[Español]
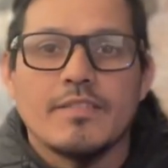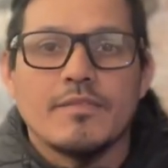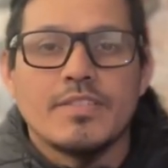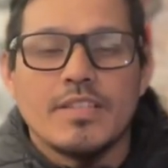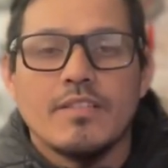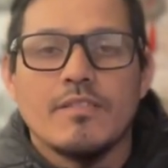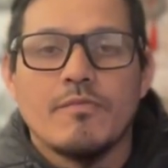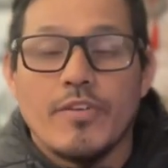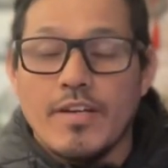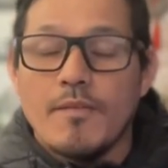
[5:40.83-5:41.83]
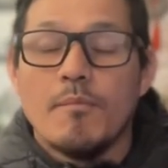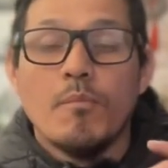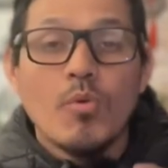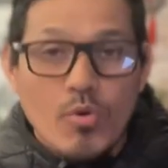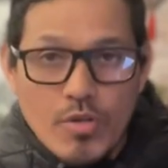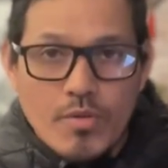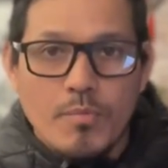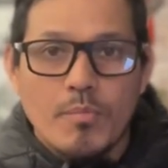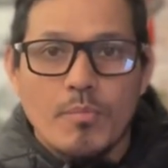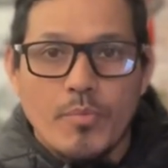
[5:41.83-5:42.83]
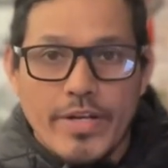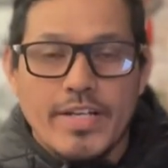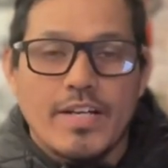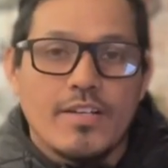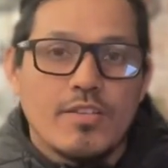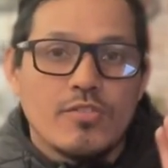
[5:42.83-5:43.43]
¿sí? fue muy buena.